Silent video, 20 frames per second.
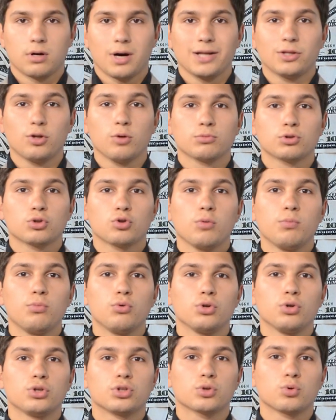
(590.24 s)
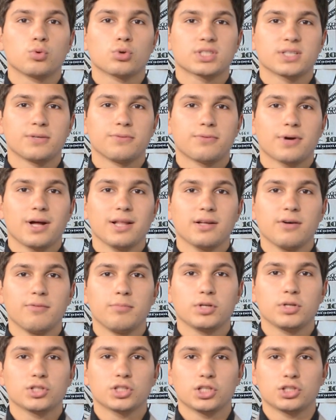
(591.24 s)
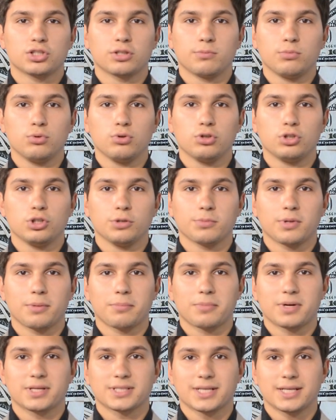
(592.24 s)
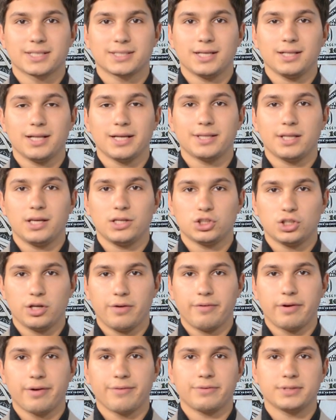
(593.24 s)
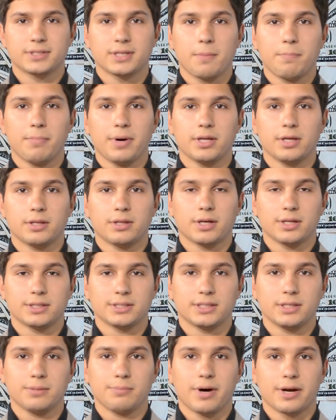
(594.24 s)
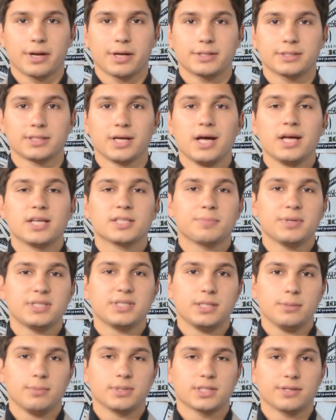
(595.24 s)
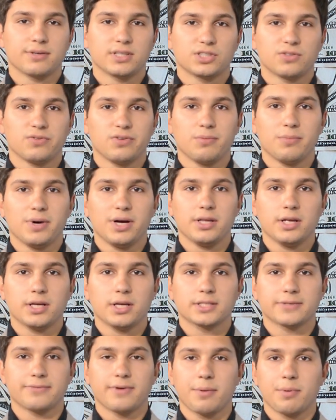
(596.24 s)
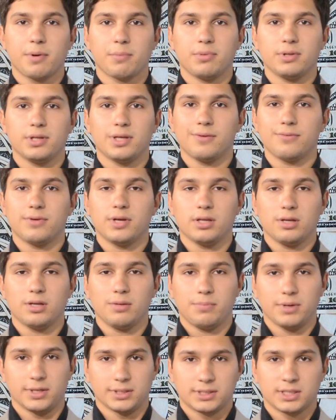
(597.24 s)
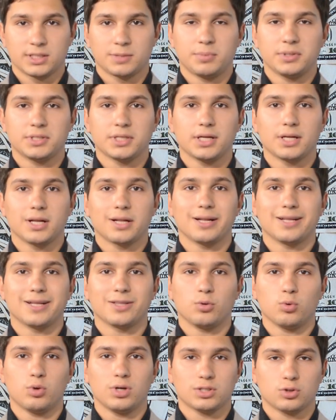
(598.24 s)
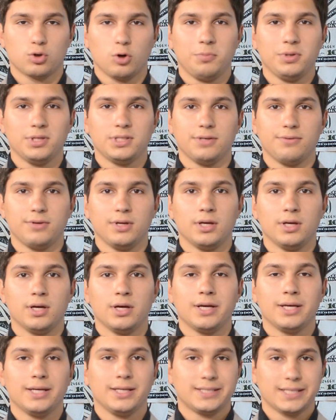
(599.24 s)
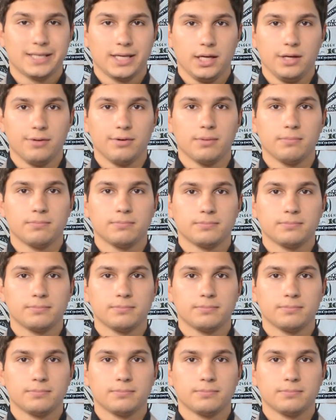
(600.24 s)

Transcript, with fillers: О том, что будет с курсом франка в ближайшем будущем, нам рассказал Андрей Шеверев из компании Trends Markets. Спасибо за ваше внимание. С вами был Евгений Бенца специально для Дука Скопи ТВ из Киева.